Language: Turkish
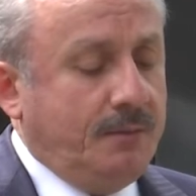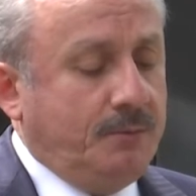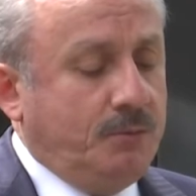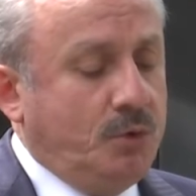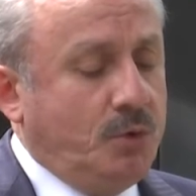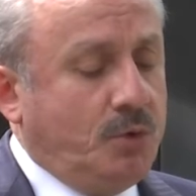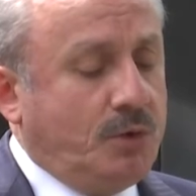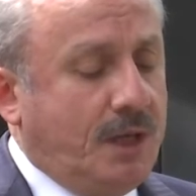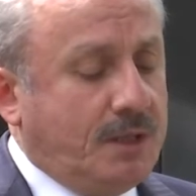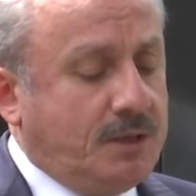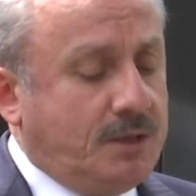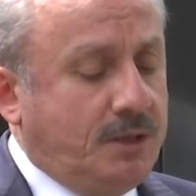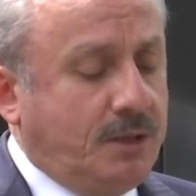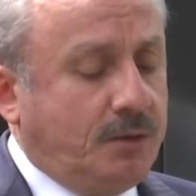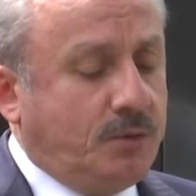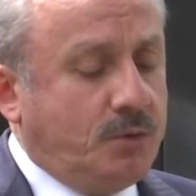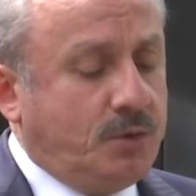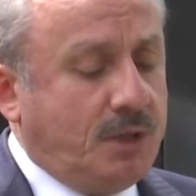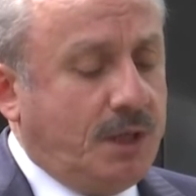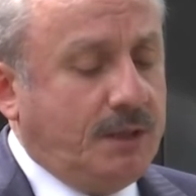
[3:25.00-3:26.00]

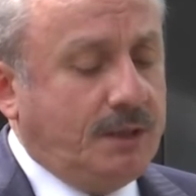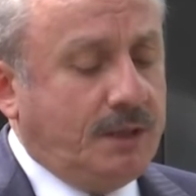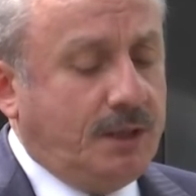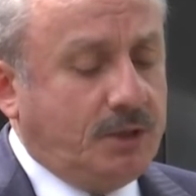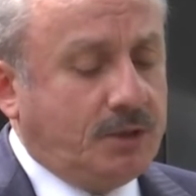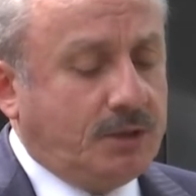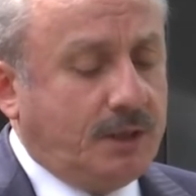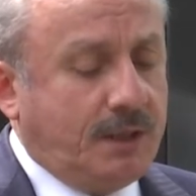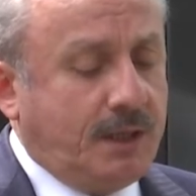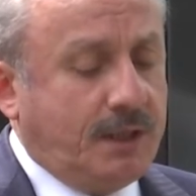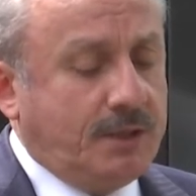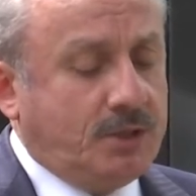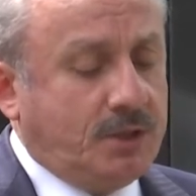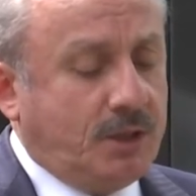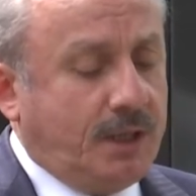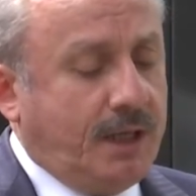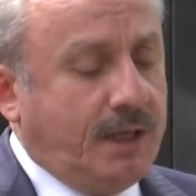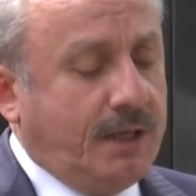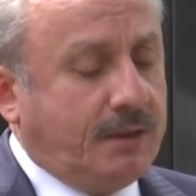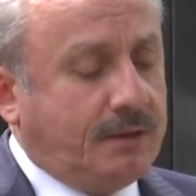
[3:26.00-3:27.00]
Büyükelçilik düzeyinde işlenen
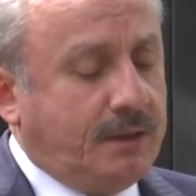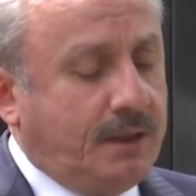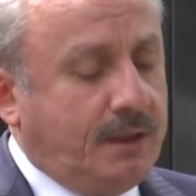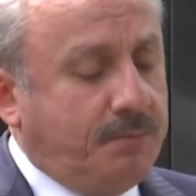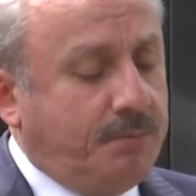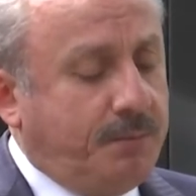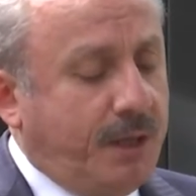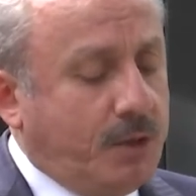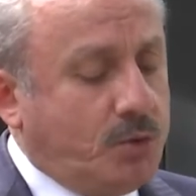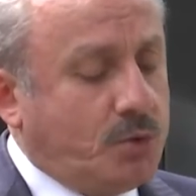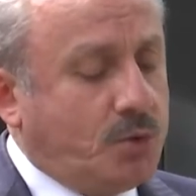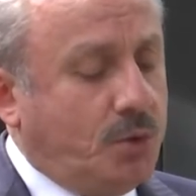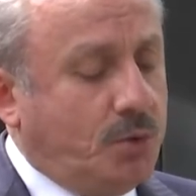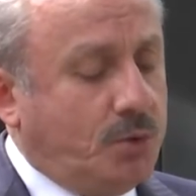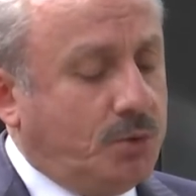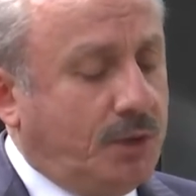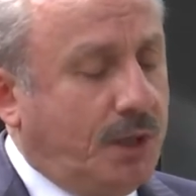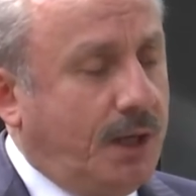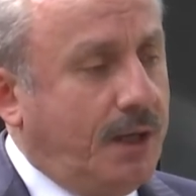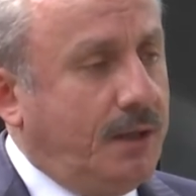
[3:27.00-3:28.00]
cinayetlerin pek
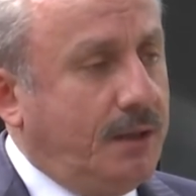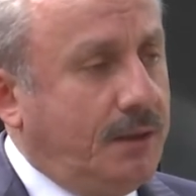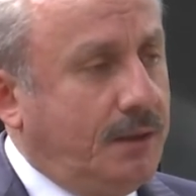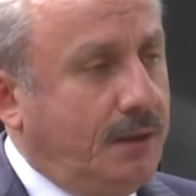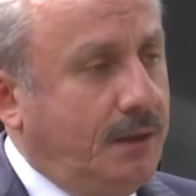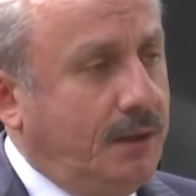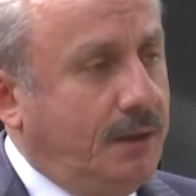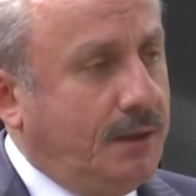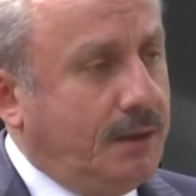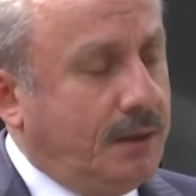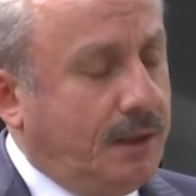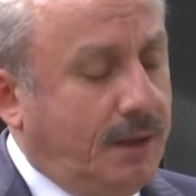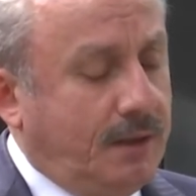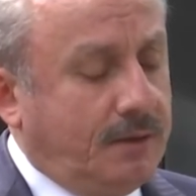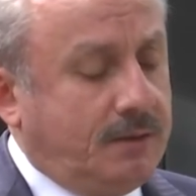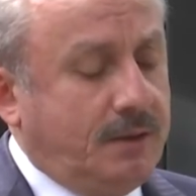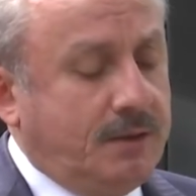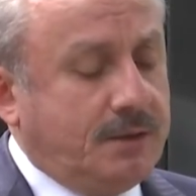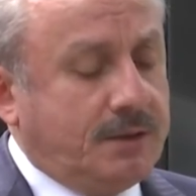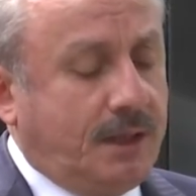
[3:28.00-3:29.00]
çoğunda
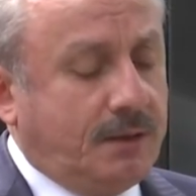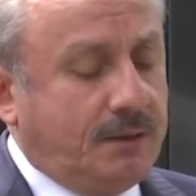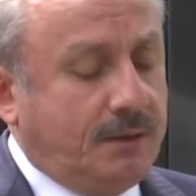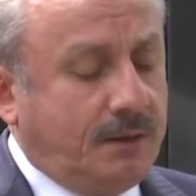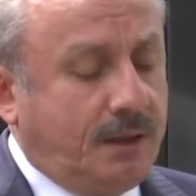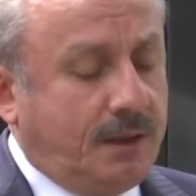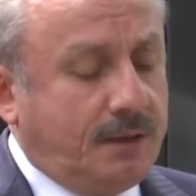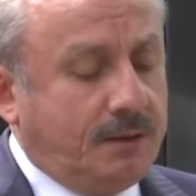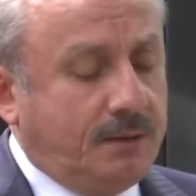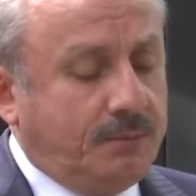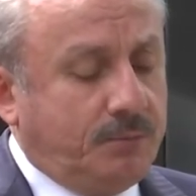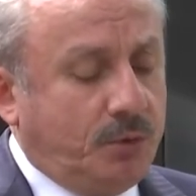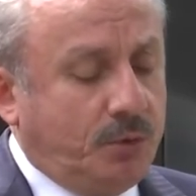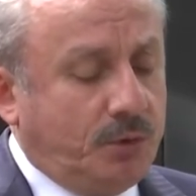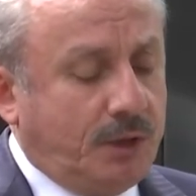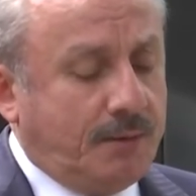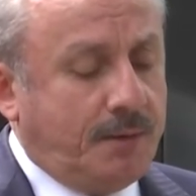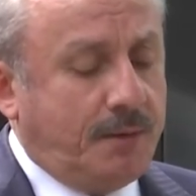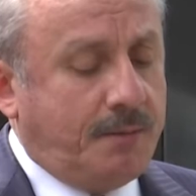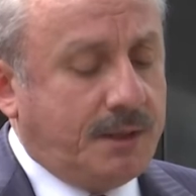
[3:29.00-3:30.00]
katil zanlılarının
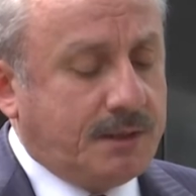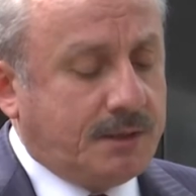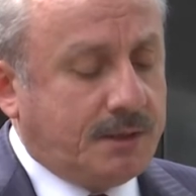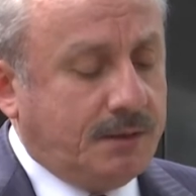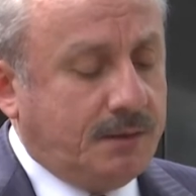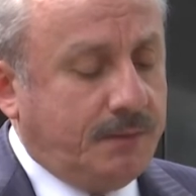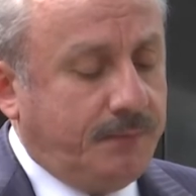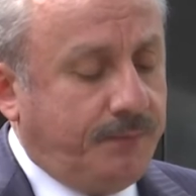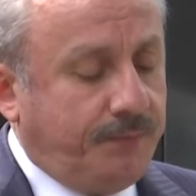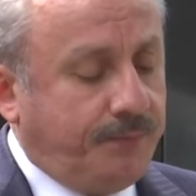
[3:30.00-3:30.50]
bulunamaması,